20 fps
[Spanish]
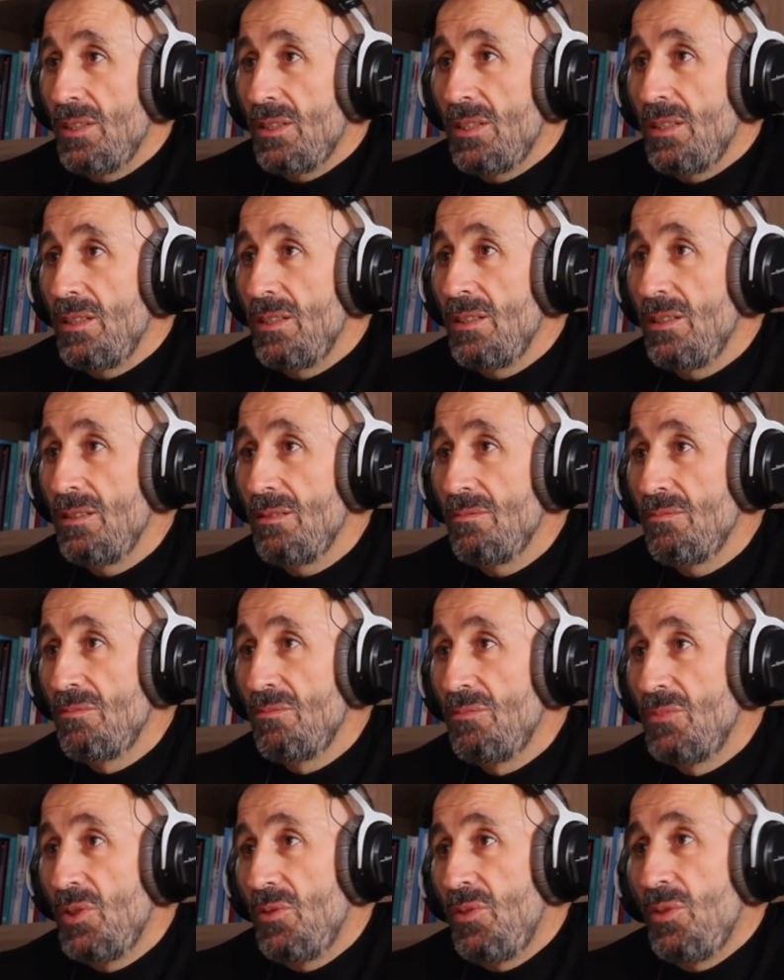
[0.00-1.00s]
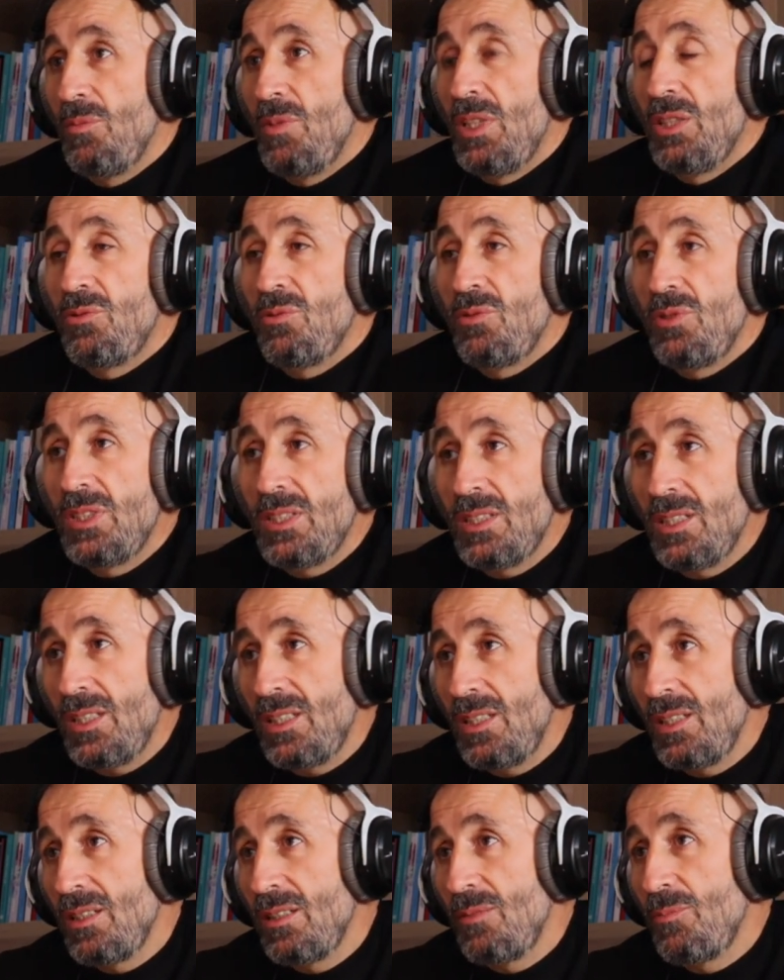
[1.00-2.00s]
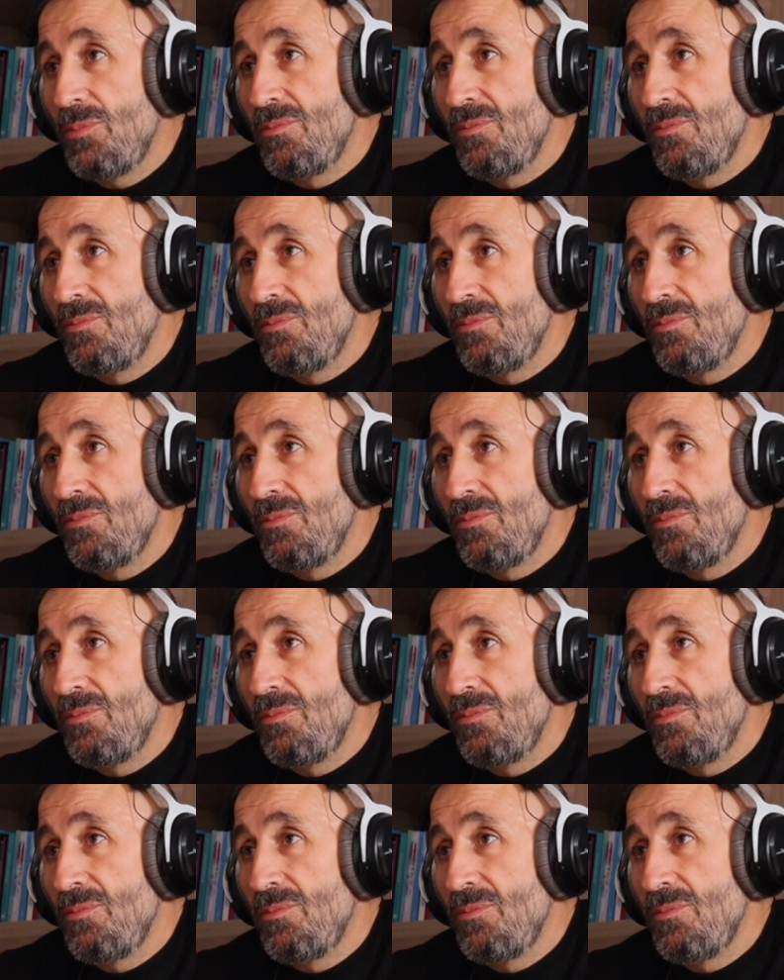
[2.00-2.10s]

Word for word: que, de forma altruista que